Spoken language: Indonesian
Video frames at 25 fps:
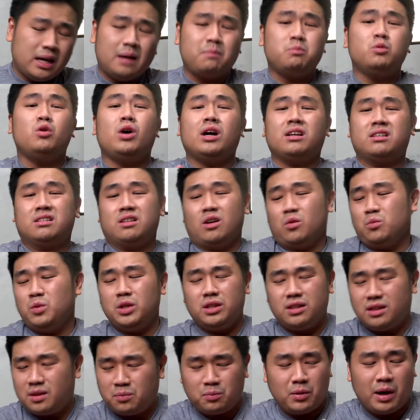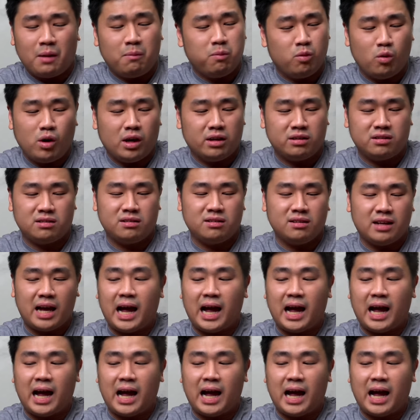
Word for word: Nggak puas, Xiaomi tetap nggak puas.